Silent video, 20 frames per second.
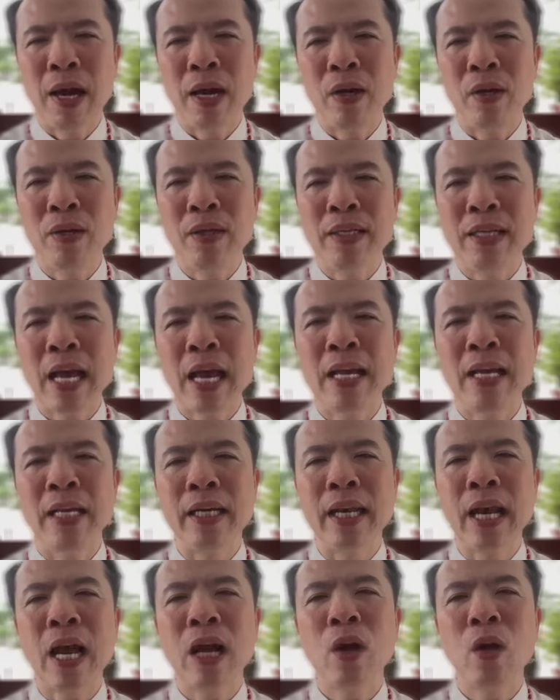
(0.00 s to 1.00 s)
mà rồi gia
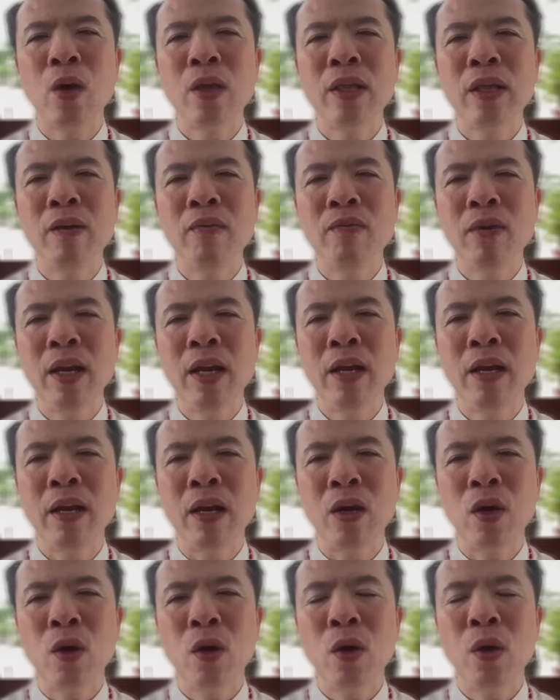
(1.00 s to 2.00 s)
đình đang coi tivi
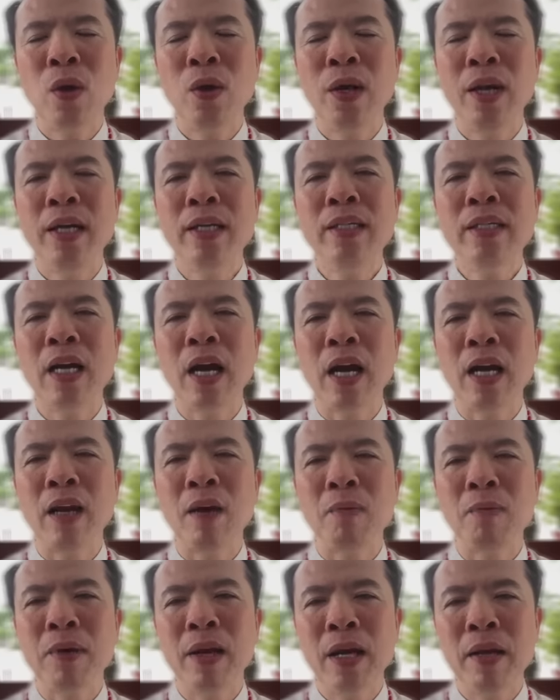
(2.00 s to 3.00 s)
à, con nói đến
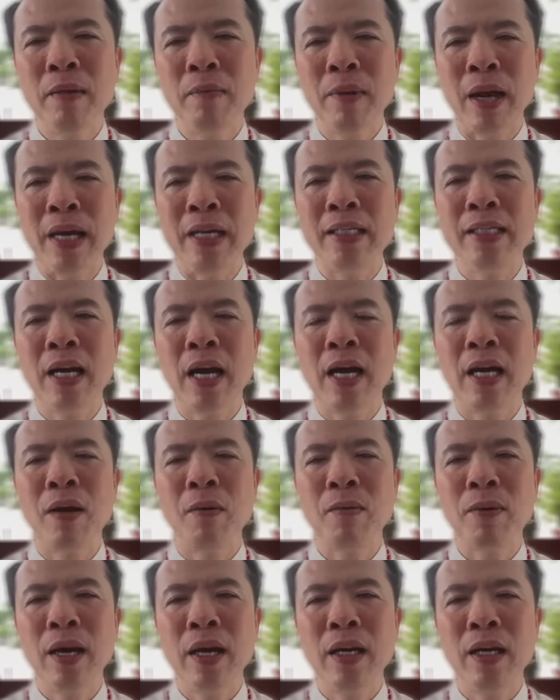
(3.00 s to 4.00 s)
giờ đọc kinh 7 giờ
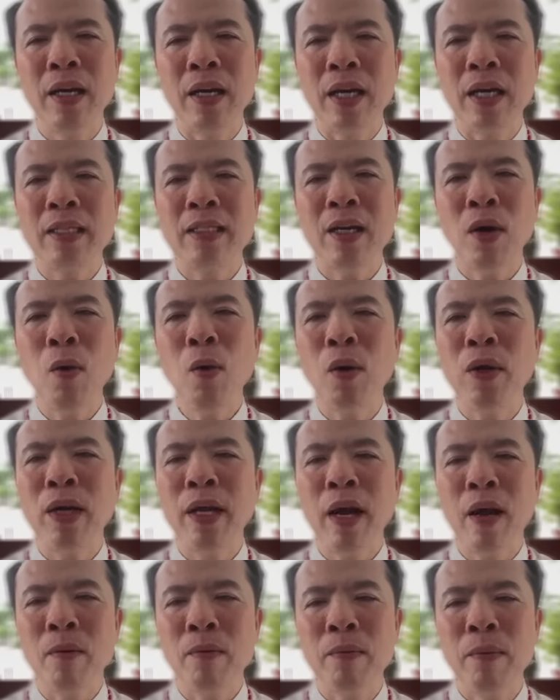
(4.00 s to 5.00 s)
đọc kinh để các cháu
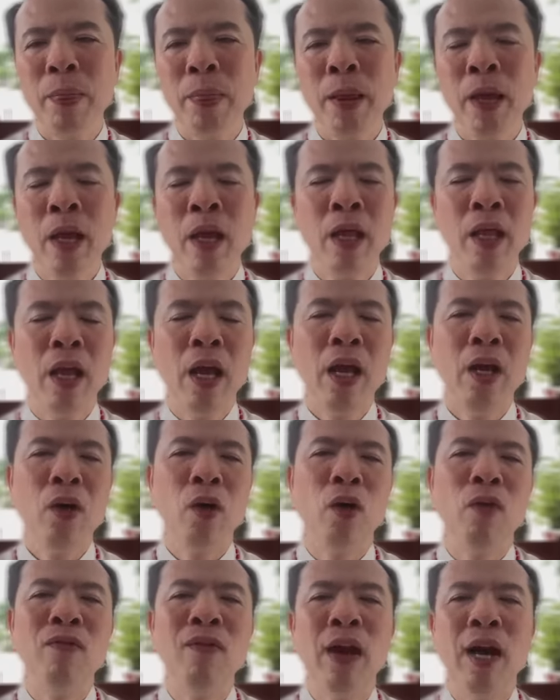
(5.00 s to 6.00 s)
còn đi học
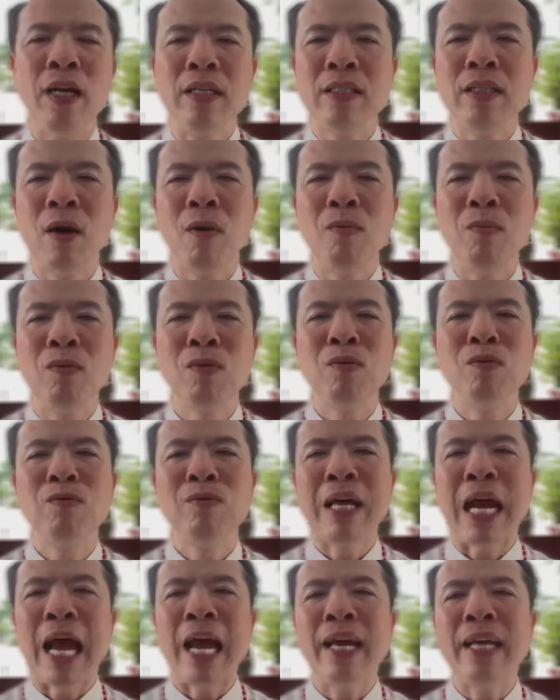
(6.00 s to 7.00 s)
thế rồi vợ chồng
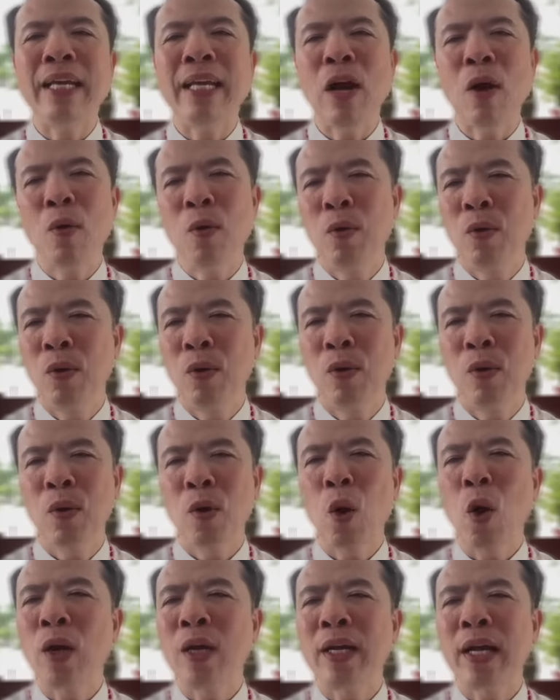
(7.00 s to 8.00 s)
cũng cãi nhau
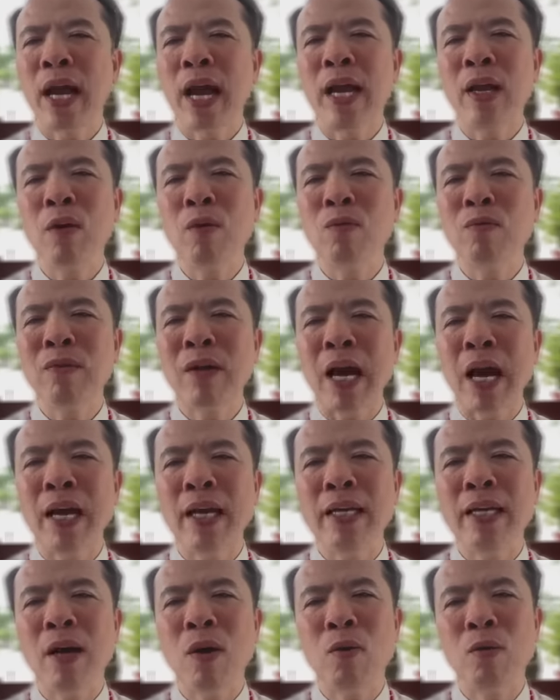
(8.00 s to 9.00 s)
con cái cũng
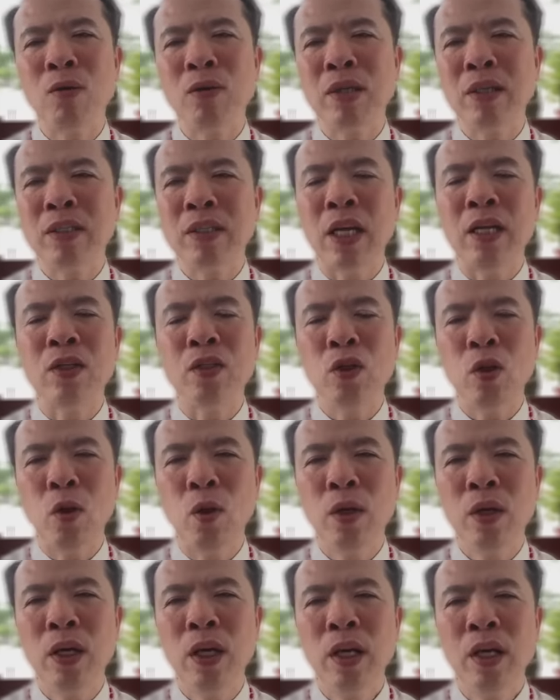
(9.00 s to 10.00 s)
cãi nhau giận
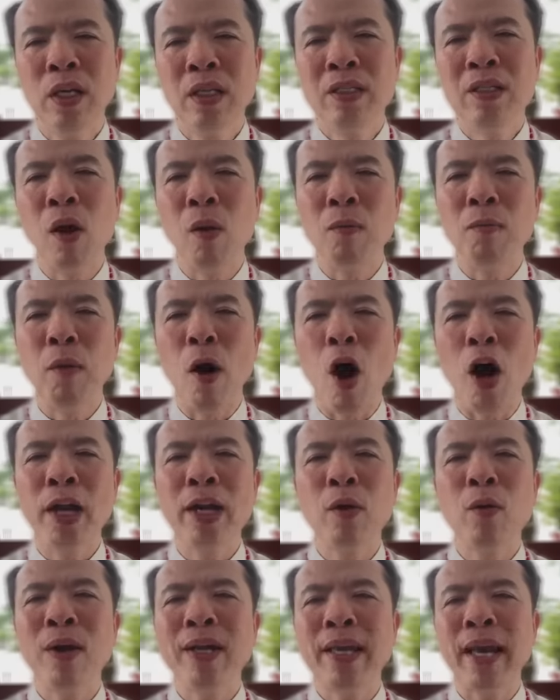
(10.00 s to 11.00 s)
dỗi chồng
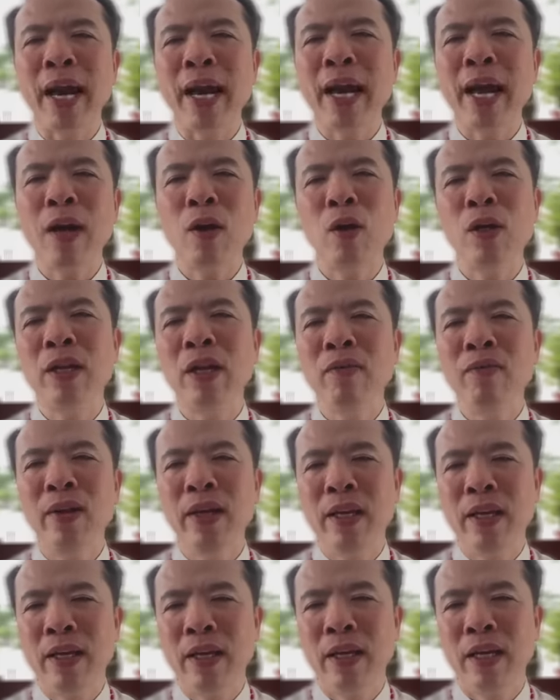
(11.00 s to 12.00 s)
bỏ đi qua nhà khác coi
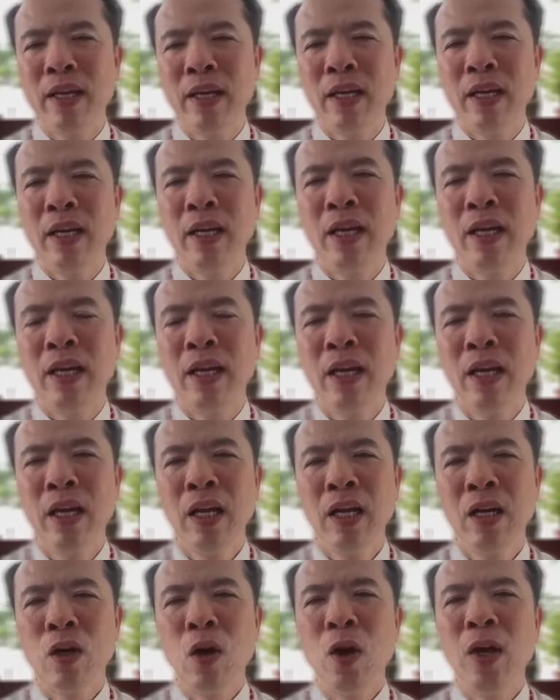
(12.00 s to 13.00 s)
tivi ờ,
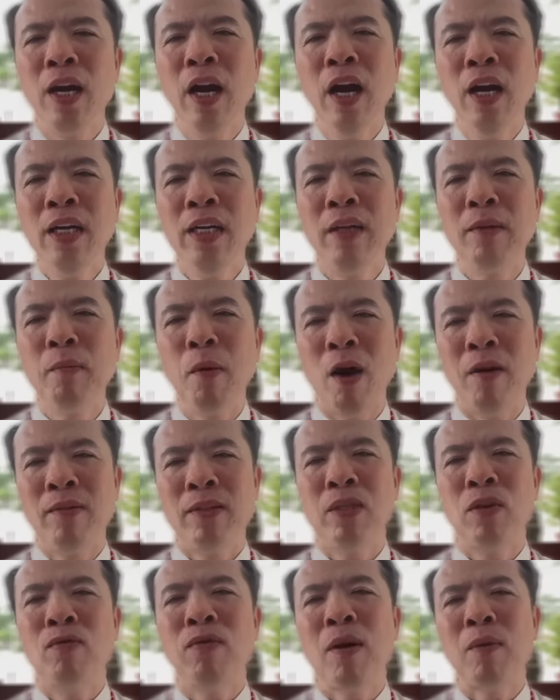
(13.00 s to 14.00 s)
con lớn thì
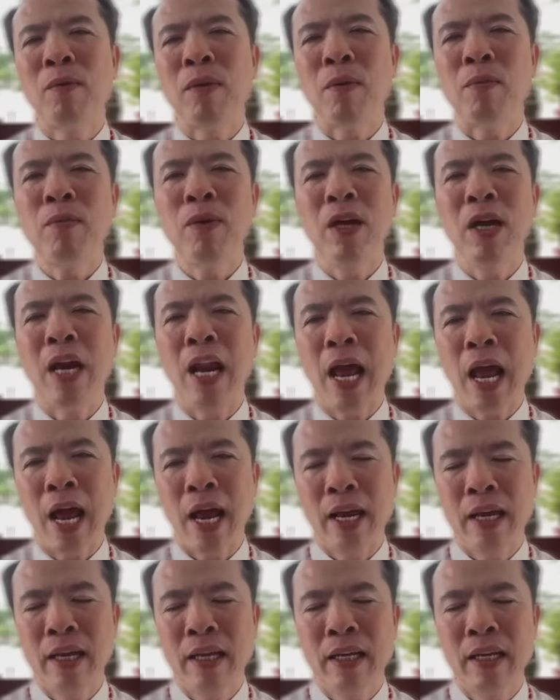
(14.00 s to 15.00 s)
bỏ vào trong phòng đóng cửa
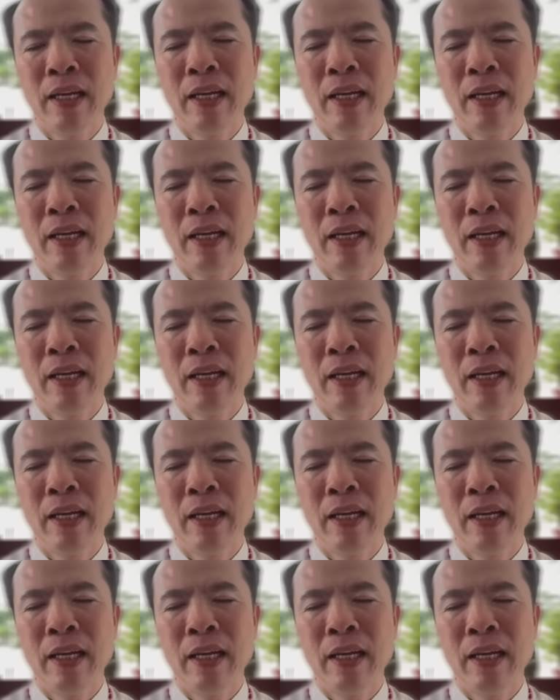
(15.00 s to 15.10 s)
lại